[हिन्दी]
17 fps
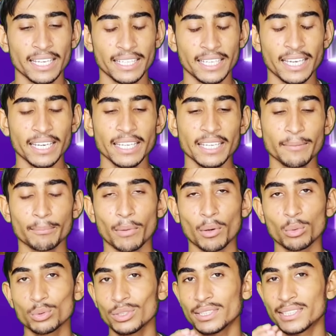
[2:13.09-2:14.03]
यानी कि
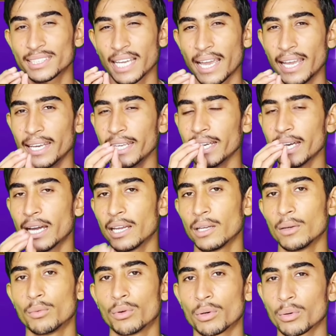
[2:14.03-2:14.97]
बहुत ही शाइनिंग
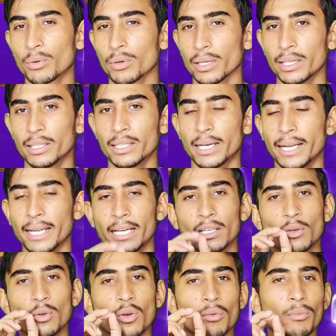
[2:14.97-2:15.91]
आएगी फ़ोटो के अंदर एक
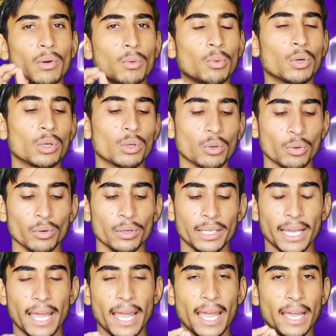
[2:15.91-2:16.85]
नॉर्मल फ़ोटो को
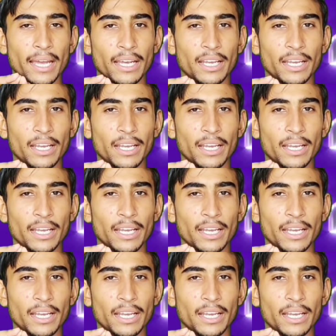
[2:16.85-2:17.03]
यह